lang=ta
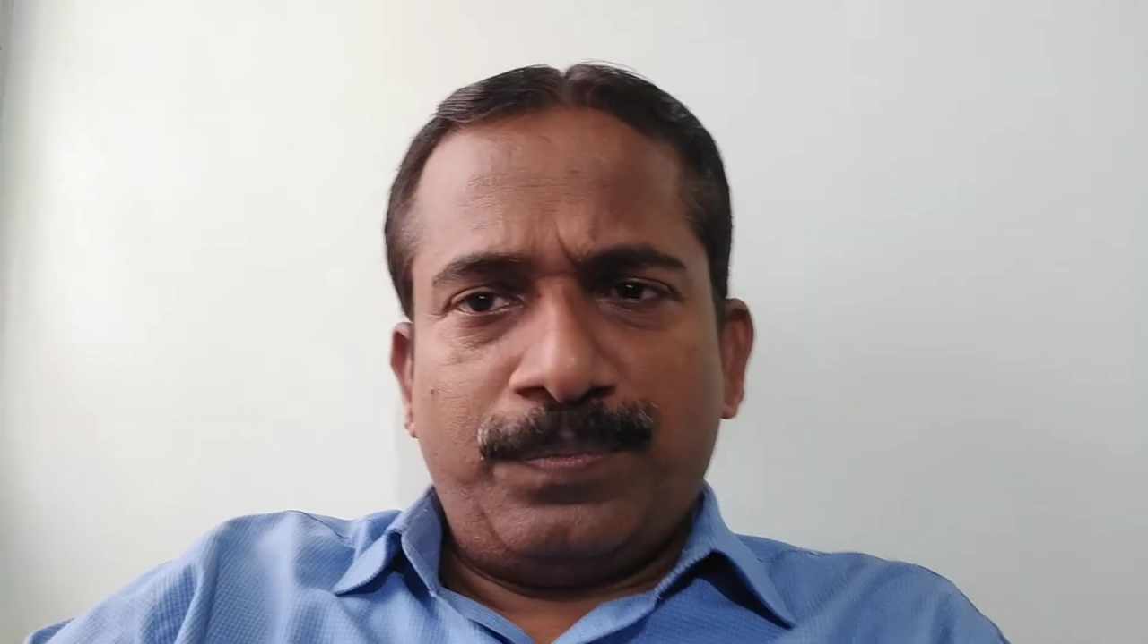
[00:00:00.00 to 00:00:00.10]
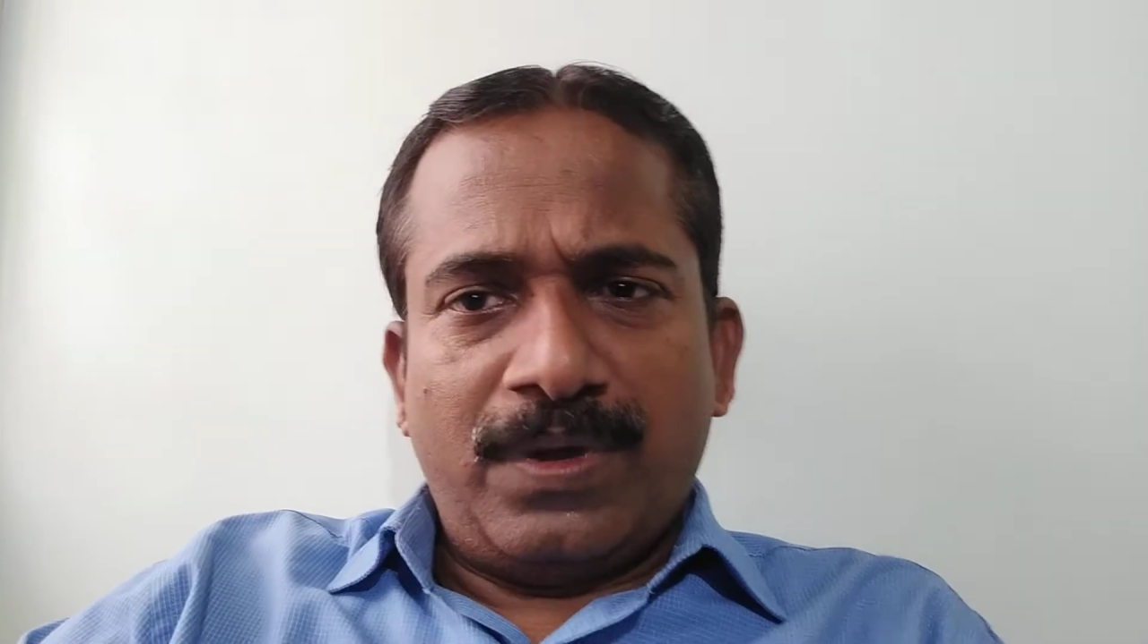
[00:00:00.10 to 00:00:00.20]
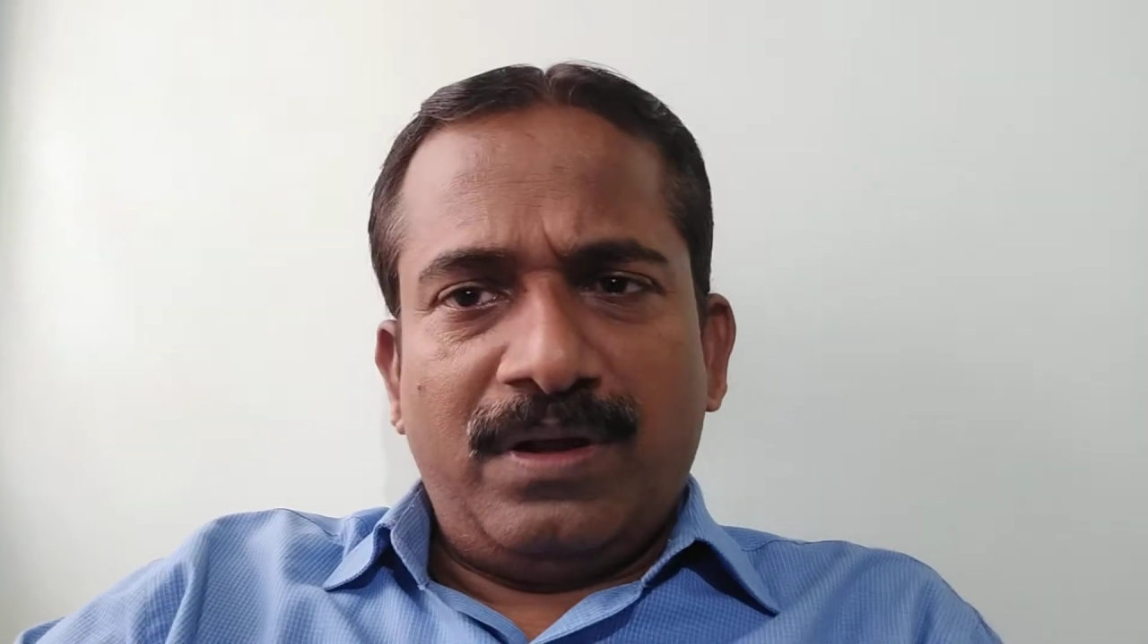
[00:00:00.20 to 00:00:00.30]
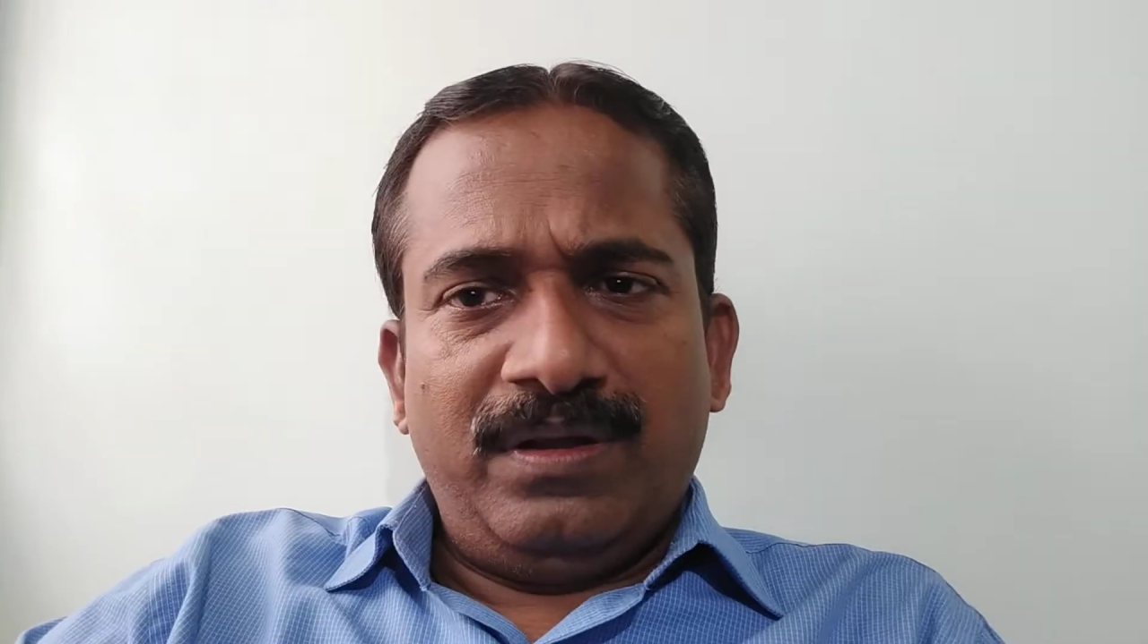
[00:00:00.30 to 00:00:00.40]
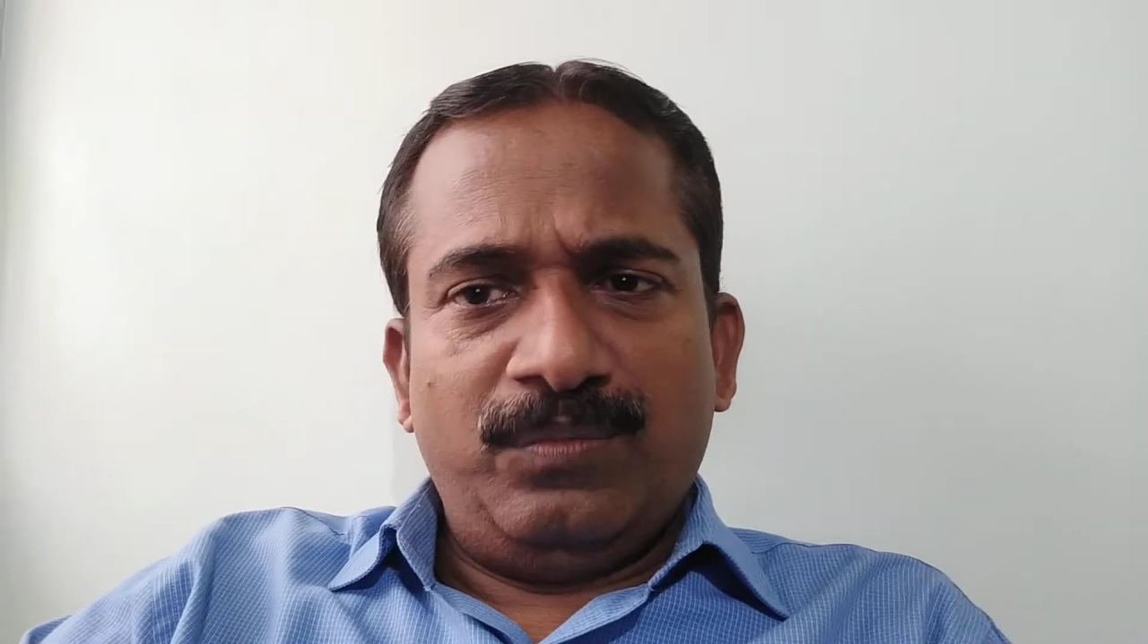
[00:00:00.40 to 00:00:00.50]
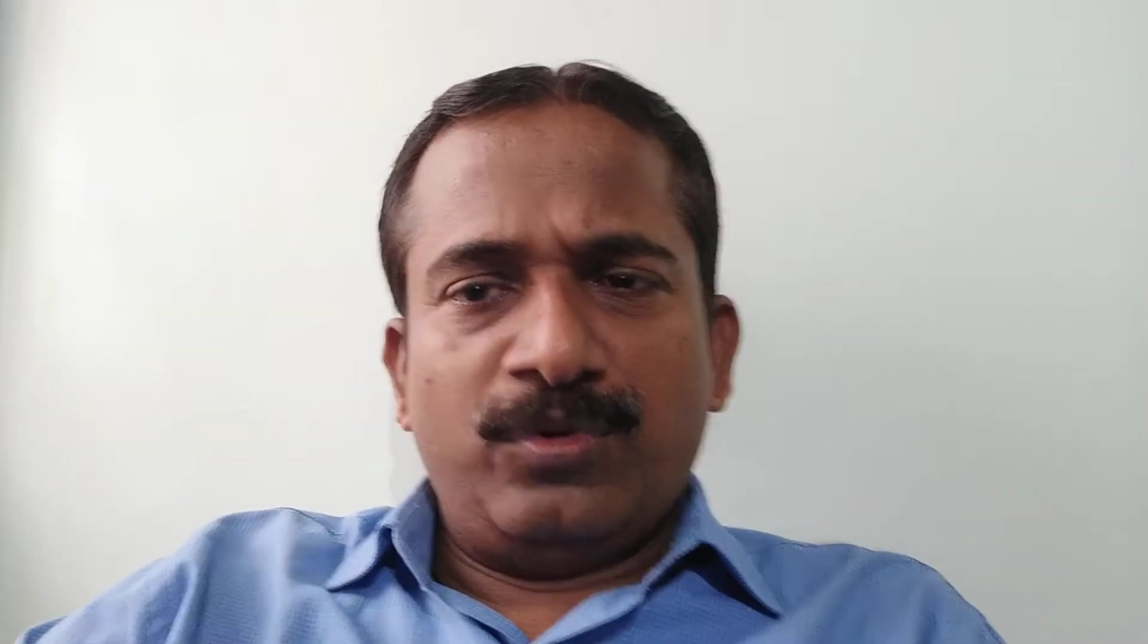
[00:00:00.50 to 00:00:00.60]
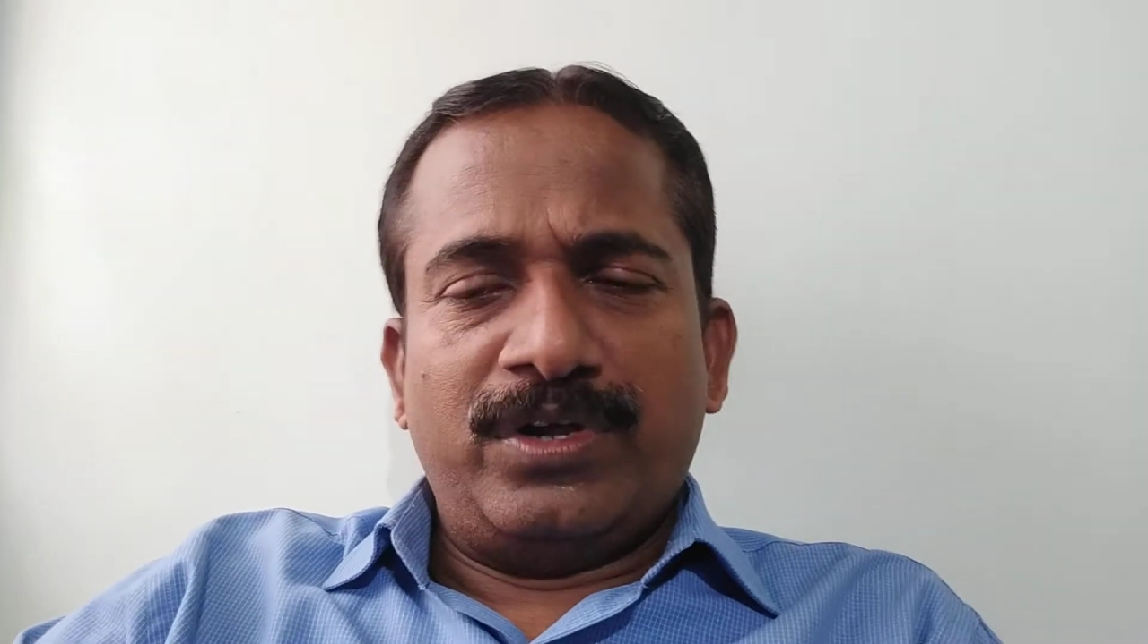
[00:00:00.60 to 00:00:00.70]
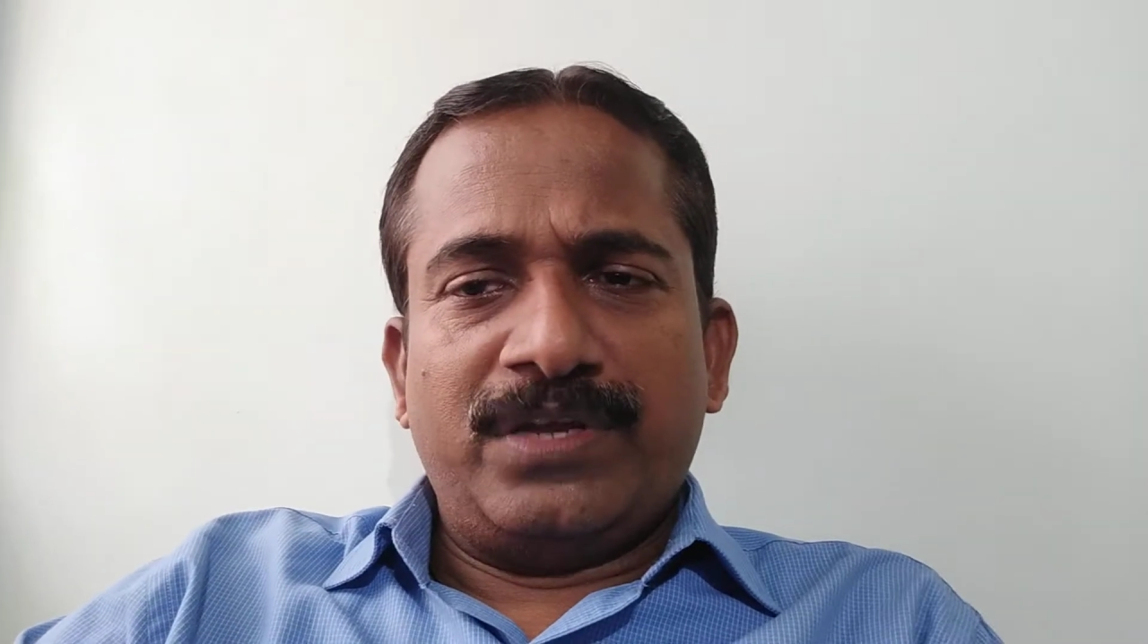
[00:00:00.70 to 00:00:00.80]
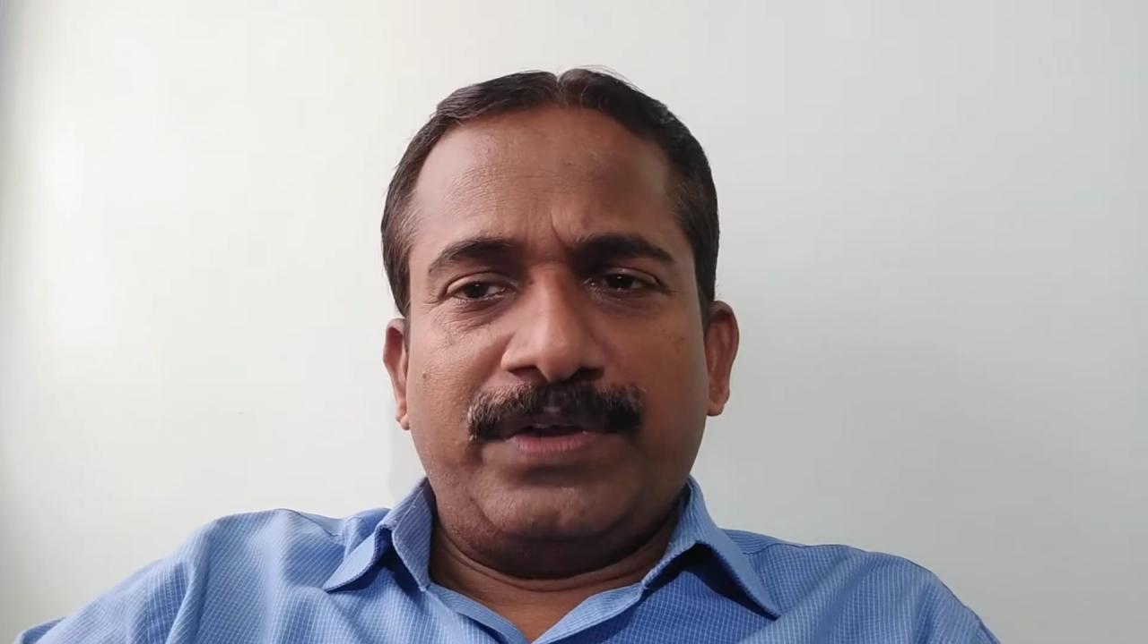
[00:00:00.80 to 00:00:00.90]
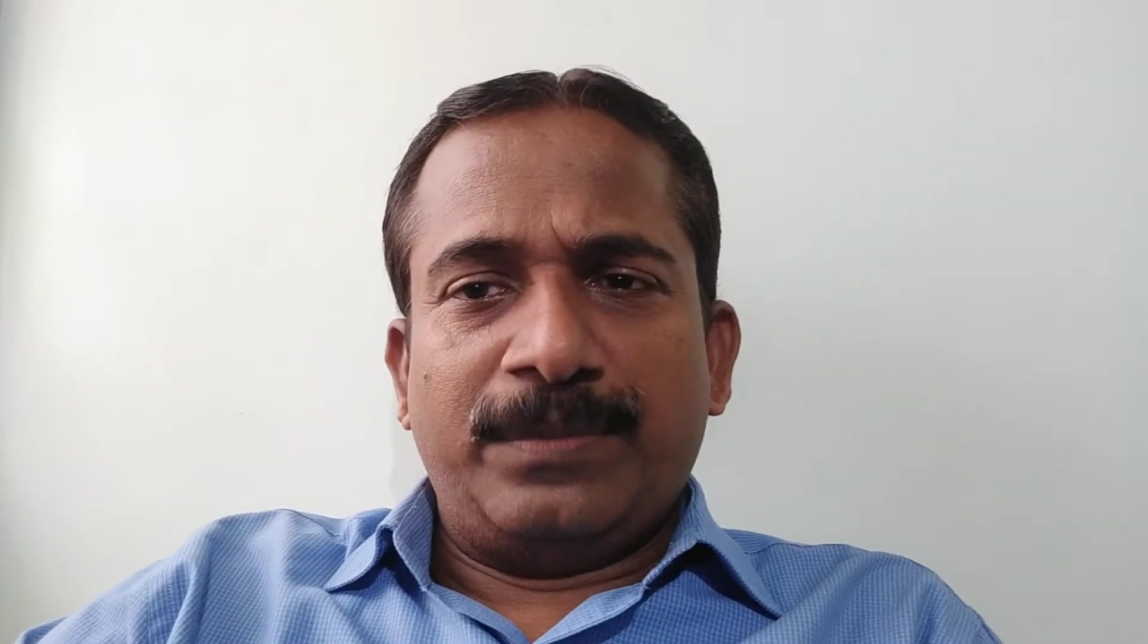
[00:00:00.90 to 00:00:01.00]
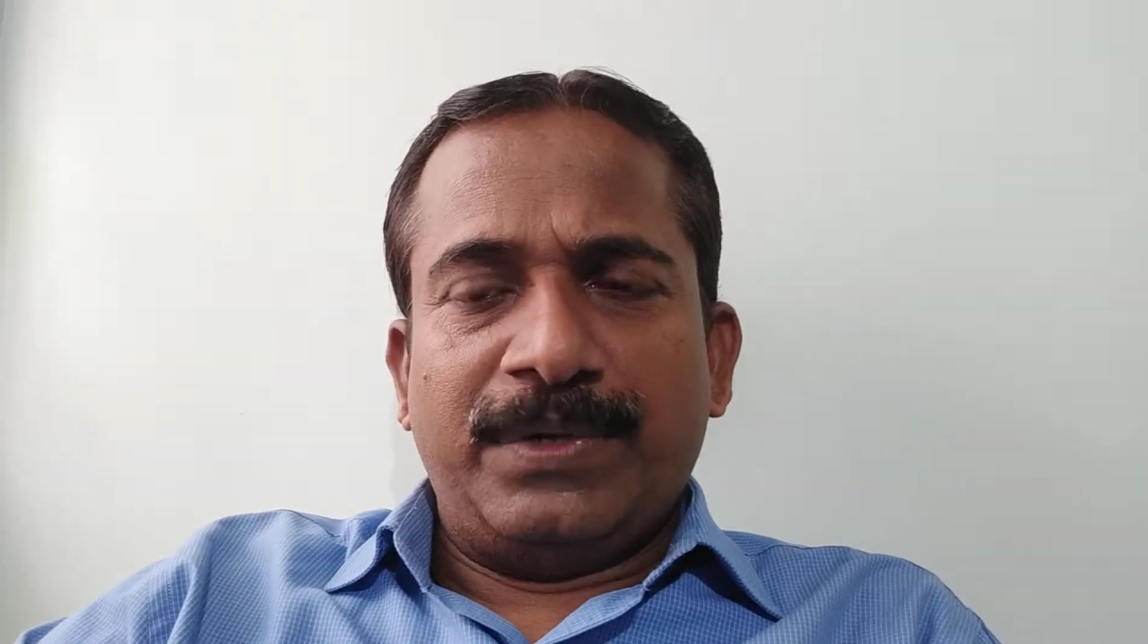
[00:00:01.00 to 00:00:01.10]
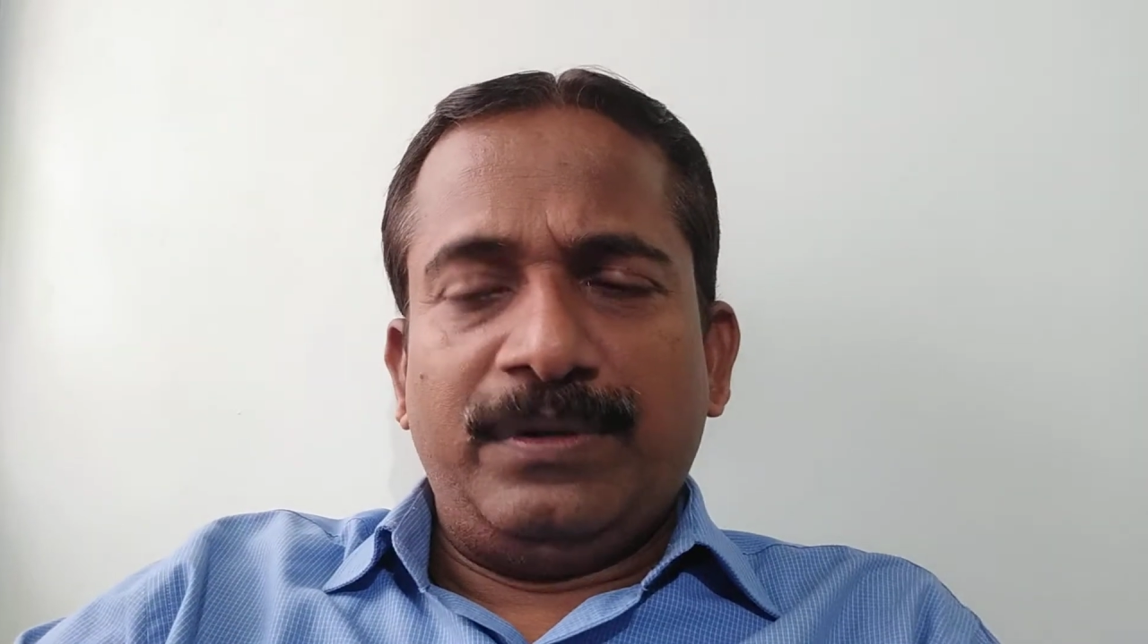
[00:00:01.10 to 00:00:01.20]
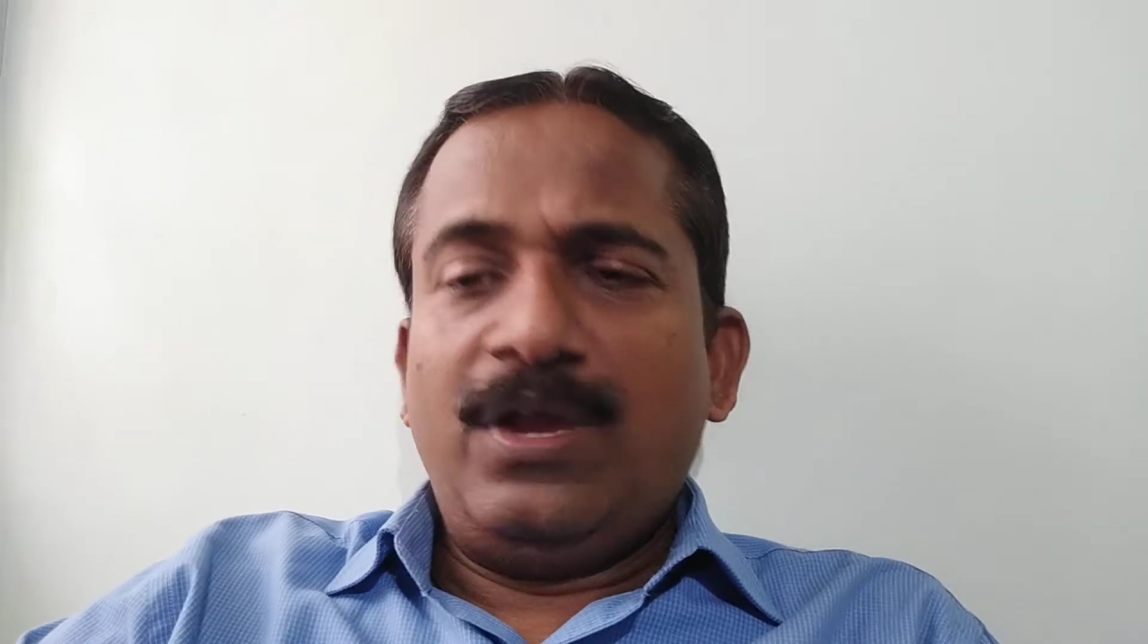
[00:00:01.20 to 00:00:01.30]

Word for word: பாடம் புகட்ட வேண்டும் என்று